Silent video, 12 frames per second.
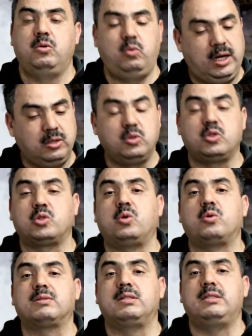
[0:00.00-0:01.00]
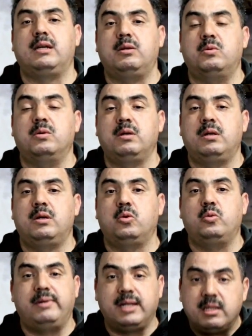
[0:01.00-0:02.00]
وعنده الشروط ديالو
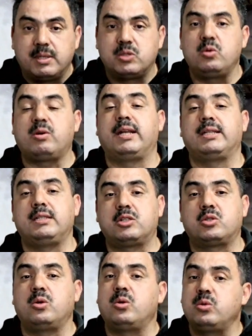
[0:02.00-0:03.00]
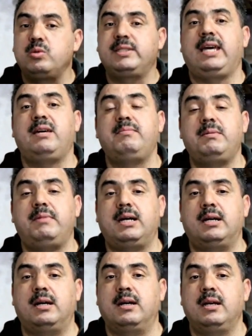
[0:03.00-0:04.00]
وبنادم خصو يقرا ديك الشروط ويتعامل
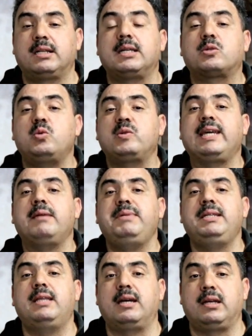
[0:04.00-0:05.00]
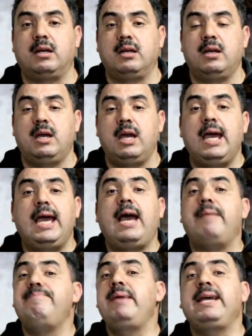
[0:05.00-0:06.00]
معاها كتكون كبدايه
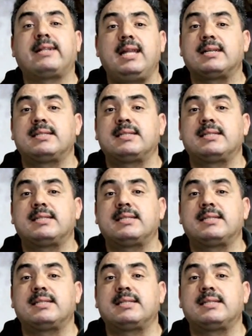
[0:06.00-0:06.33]
اما اطلاق